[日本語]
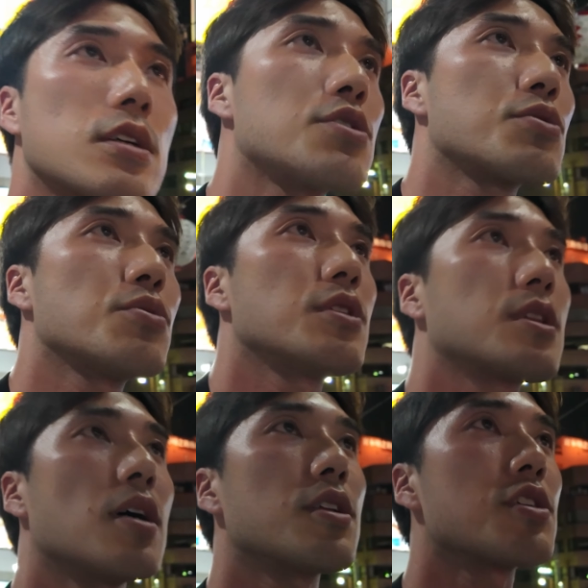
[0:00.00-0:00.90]
さて、そうやっ
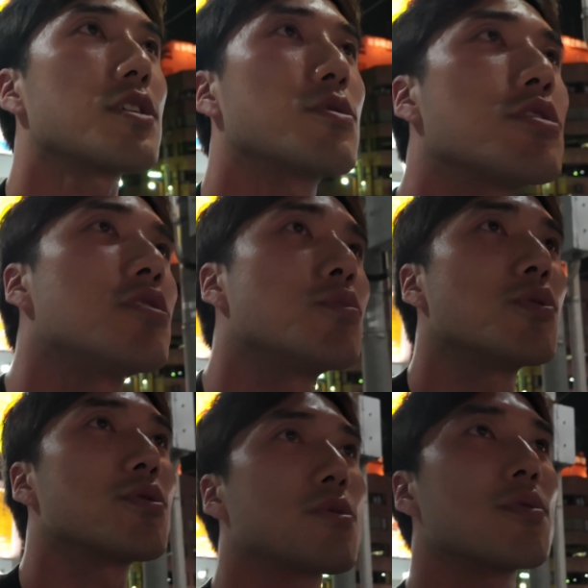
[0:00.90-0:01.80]
て話してるうちに
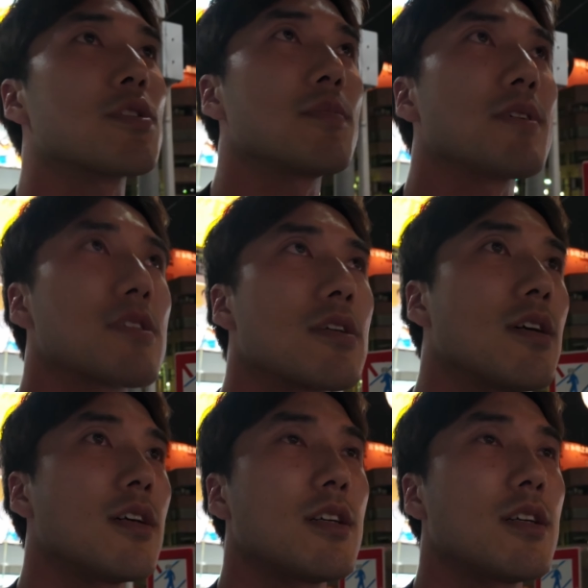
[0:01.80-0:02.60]
もうすぐ着きますが、